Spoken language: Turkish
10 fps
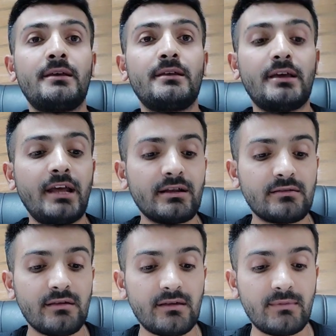Yani en
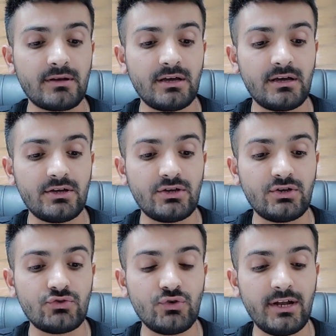kısa zamanda
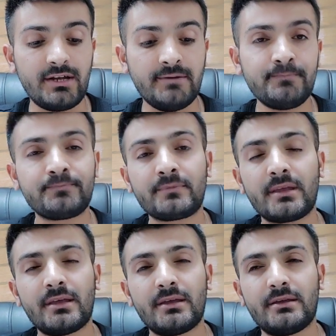e, şöyle diyeyim.
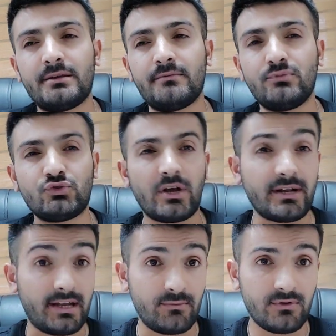E, şu
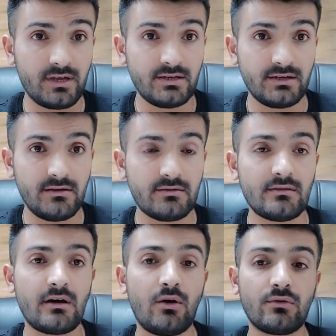anda Temmuz
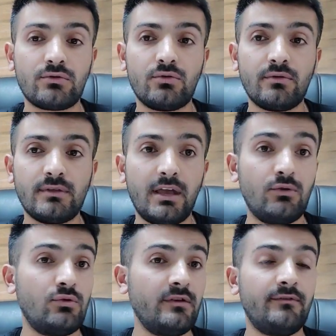ayındayız. Ağustos,
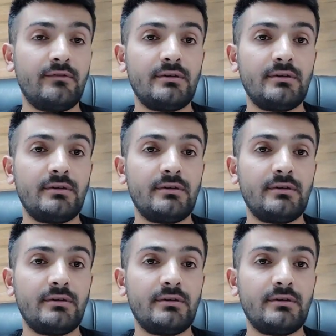Eylül,